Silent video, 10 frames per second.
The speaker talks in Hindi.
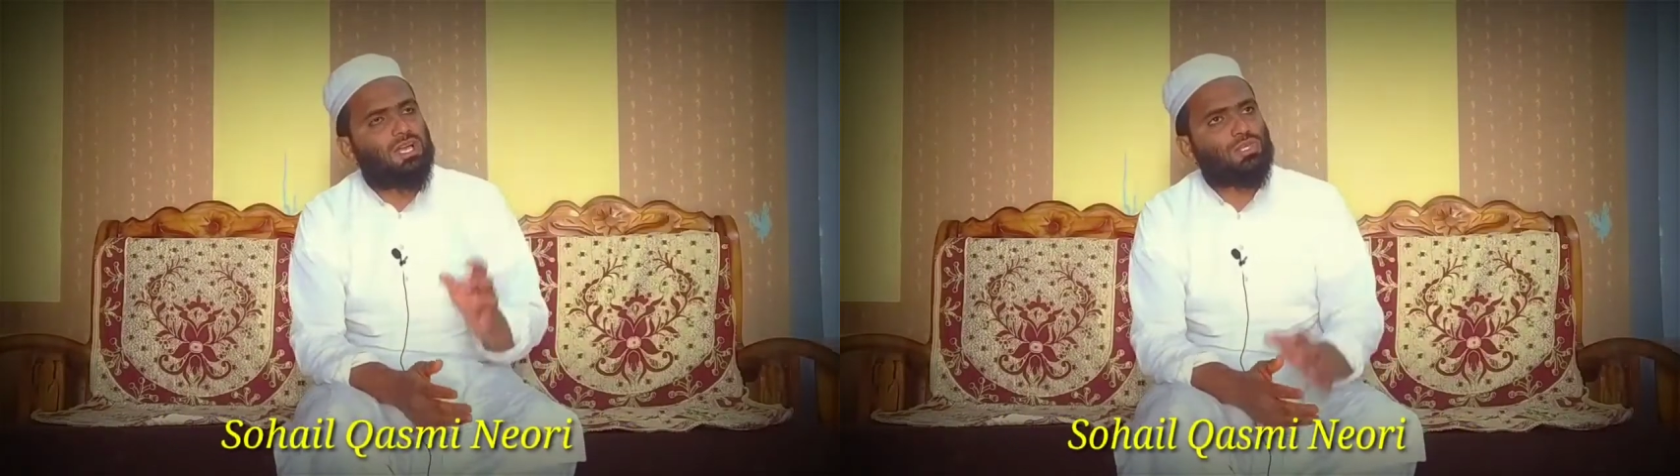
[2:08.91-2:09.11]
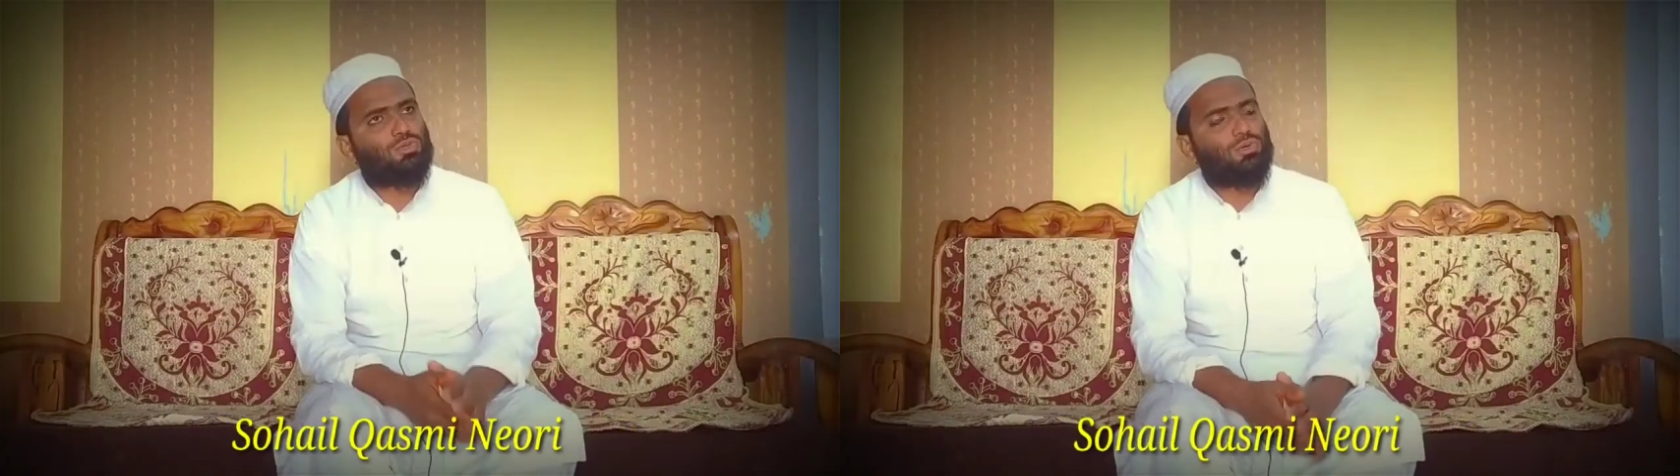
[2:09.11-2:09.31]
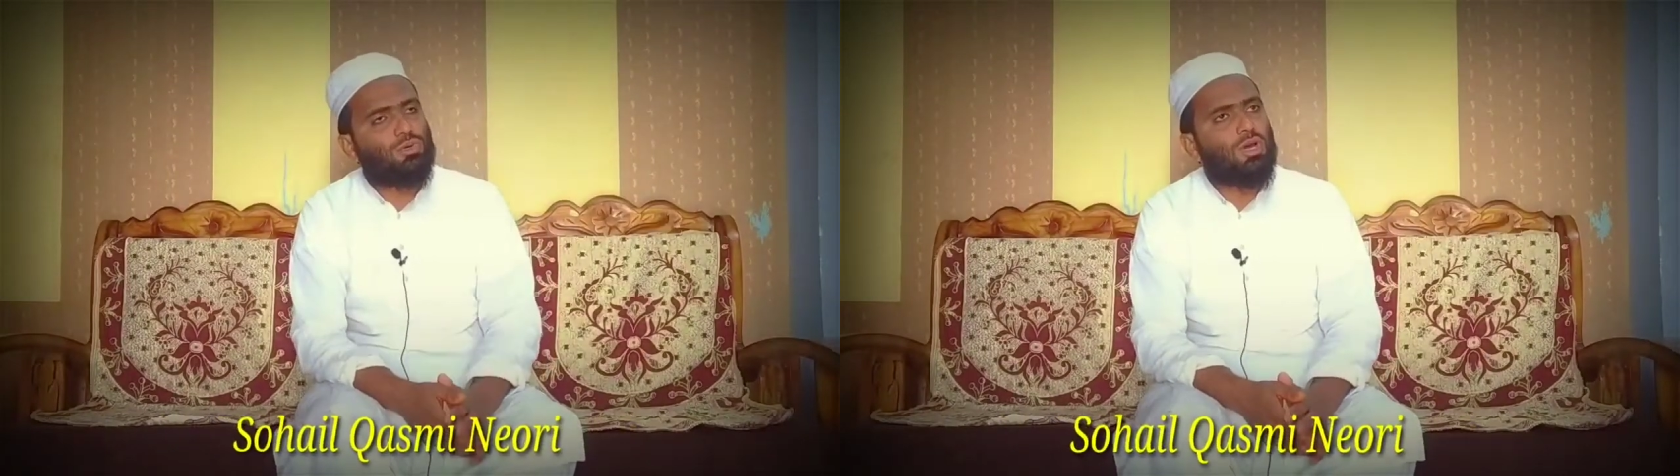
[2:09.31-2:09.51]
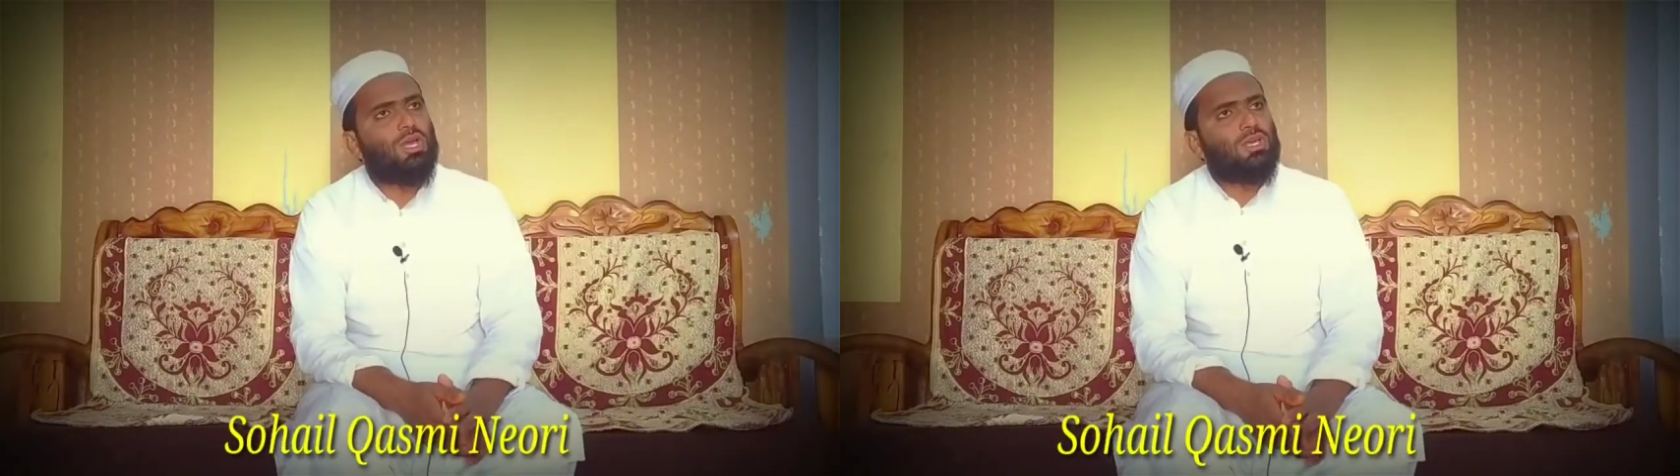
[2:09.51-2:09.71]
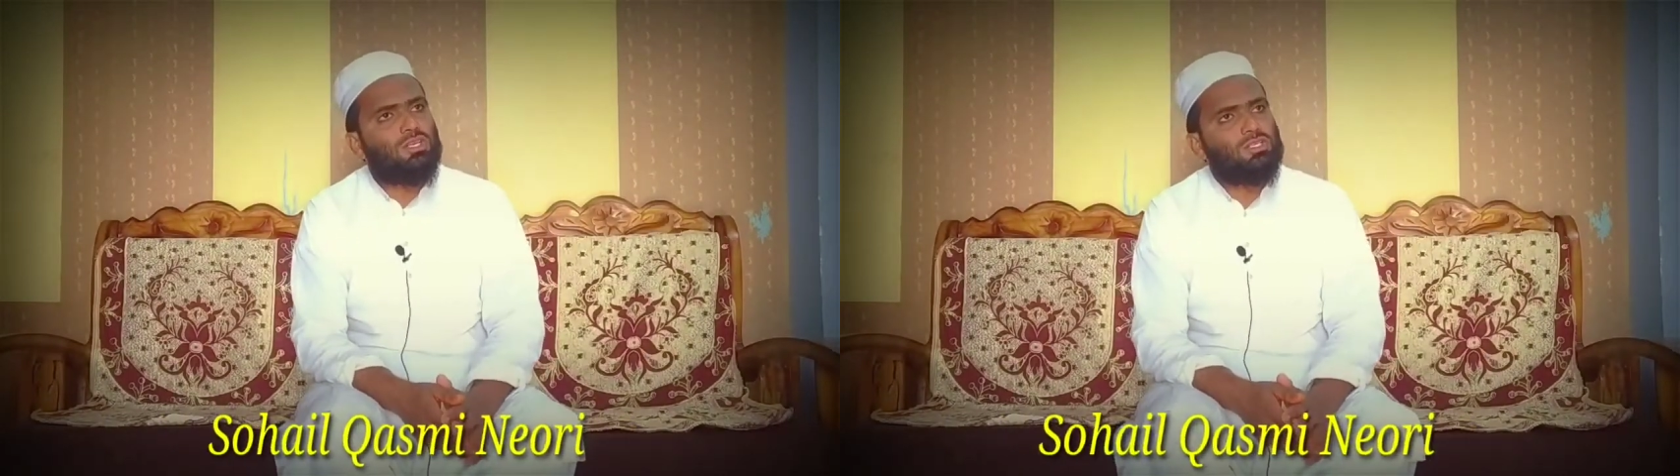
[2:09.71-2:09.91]
ना सुनूँ
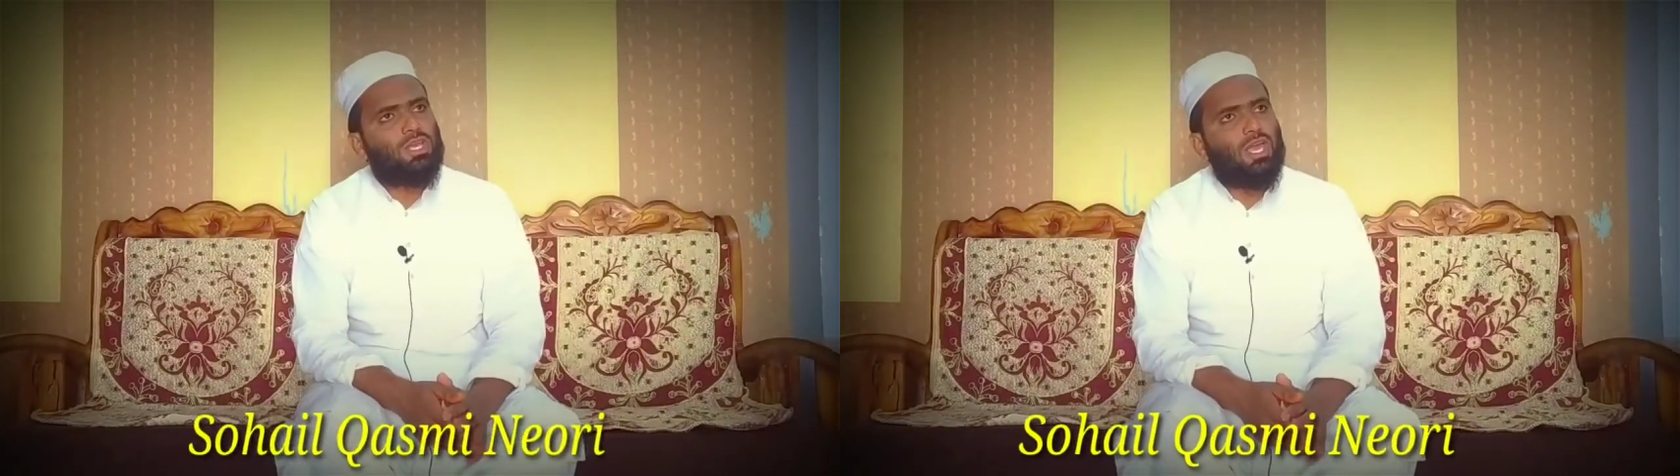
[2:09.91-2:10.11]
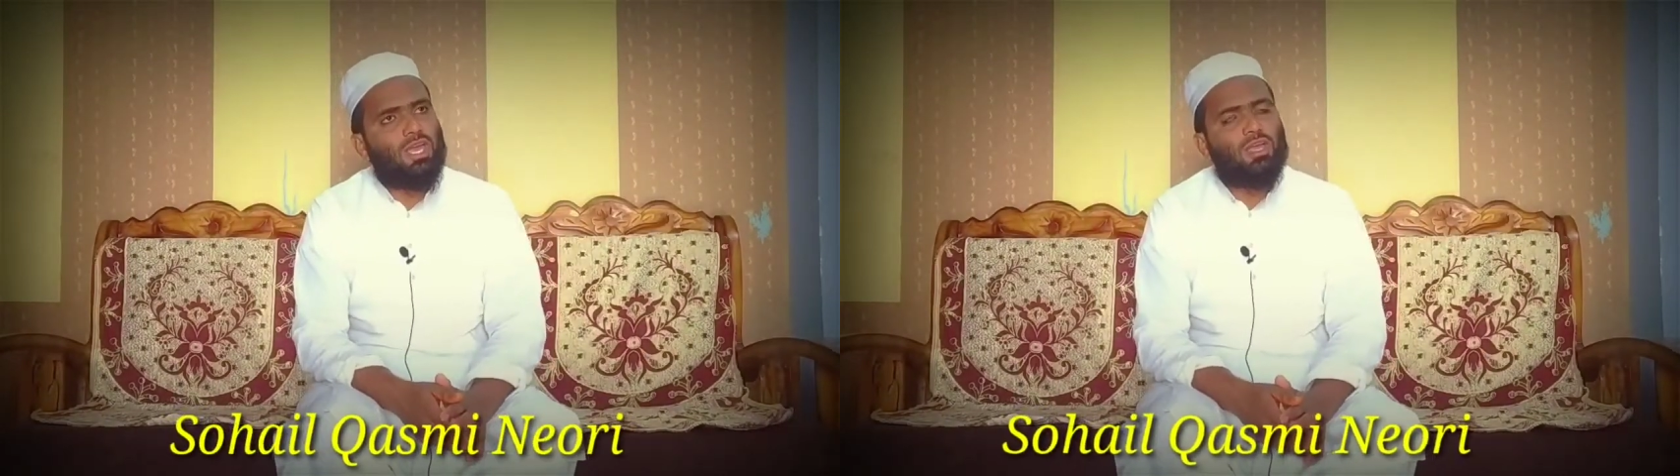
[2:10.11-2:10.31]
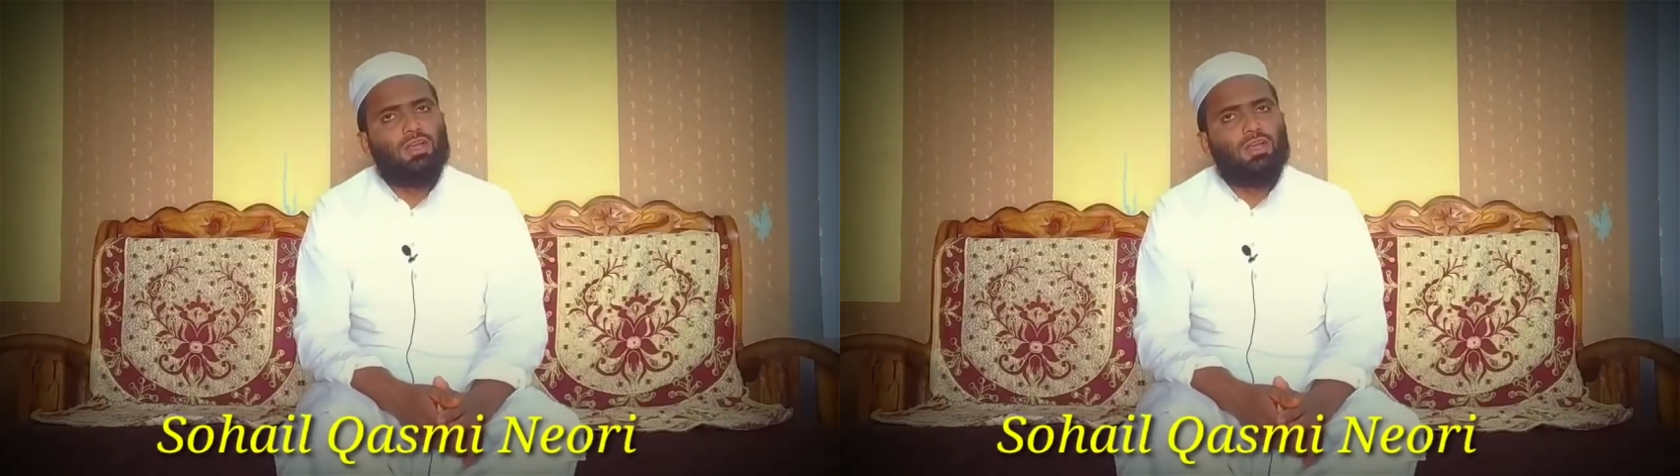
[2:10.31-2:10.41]
इसके